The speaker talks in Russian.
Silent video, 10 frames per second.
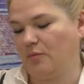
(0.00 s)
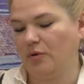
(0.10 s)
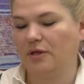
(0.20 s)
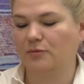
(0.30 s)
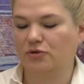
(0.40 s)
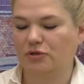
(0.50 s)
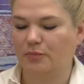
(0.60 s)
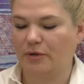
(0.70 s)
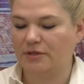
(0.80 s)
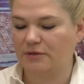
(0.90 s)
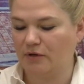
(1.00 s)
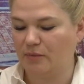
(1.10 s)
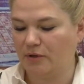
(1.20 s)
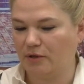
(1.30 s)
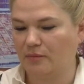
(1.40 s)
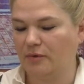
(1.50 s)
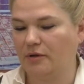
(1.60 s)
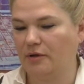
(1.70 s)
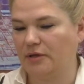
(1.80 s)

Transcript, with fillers: Потому что при современном, а,